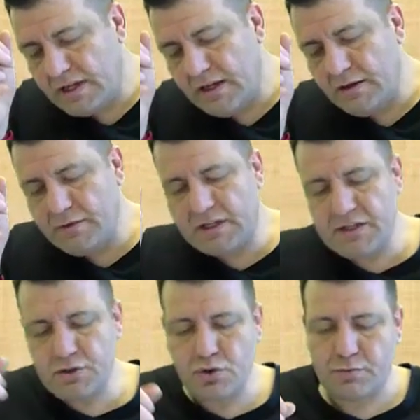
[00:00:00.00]
gelelim
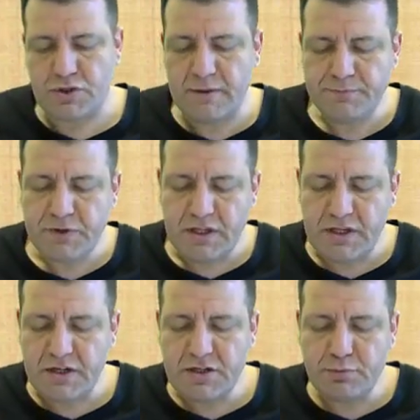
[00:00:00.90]
ikinci sorumuza.
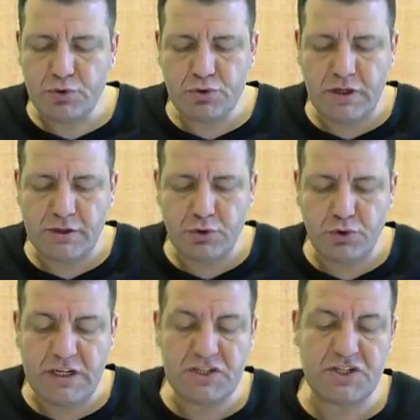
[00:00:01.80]
Yarıçapı 3 olan
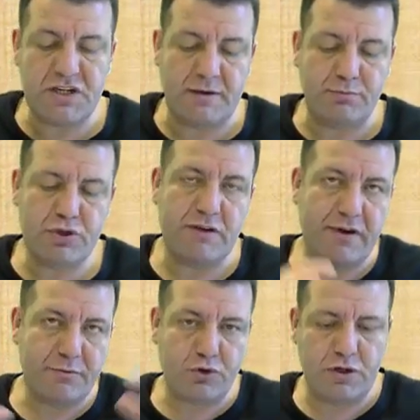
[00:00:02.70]
küre içine bu
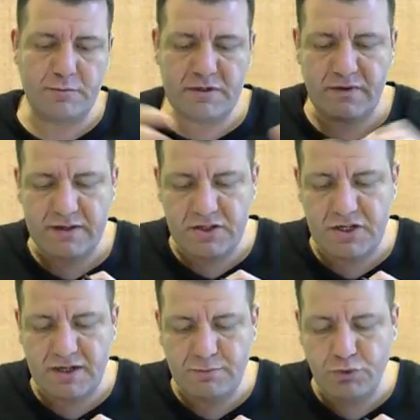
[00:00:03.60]
sefer bir küremiz var
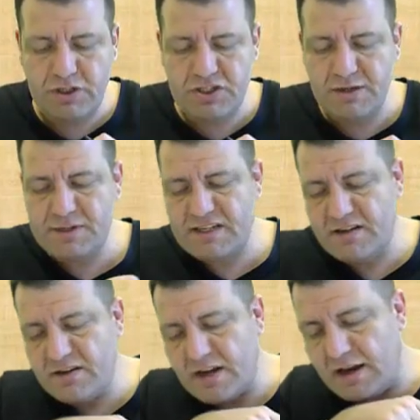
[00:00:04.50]
dışarıda. Bunun içine bir
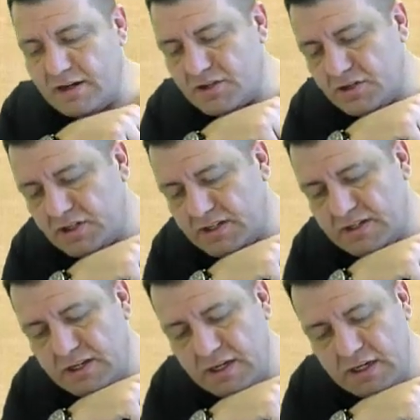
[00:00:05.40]
silindir
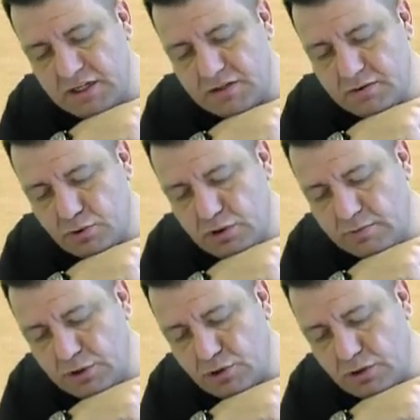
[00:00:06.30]
yerleştireceğiz. Şimdi
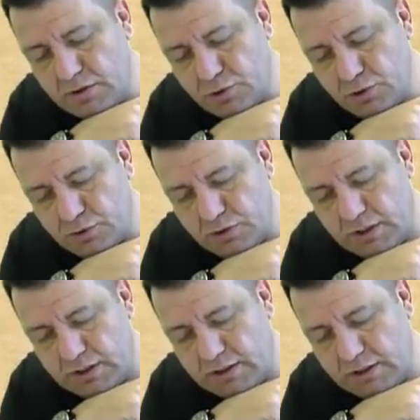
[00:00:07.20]
küremiz şöyle bir şey olsun
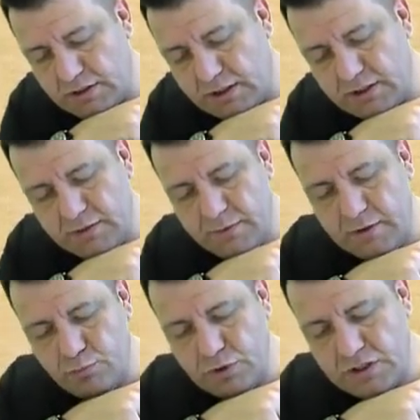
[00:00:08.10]
arkadaşlar.
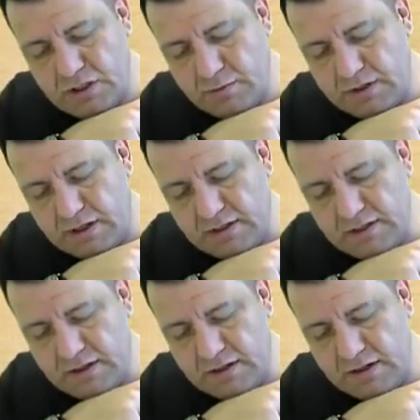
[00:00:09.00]
Bunun içine bir tane
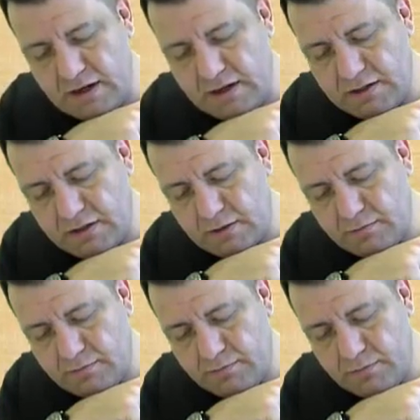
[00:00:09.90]
silindir yerleştirelim.
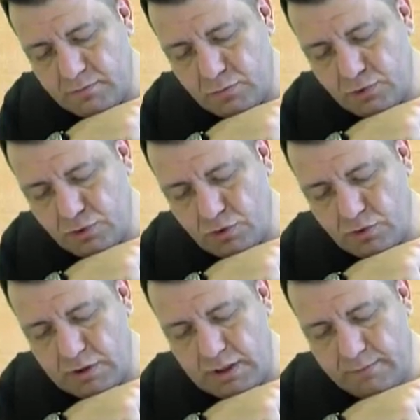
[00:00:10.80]

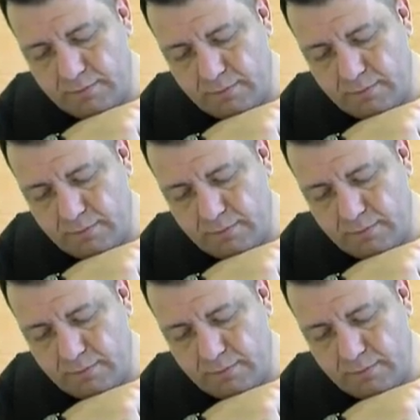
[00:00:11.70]
Şöyle.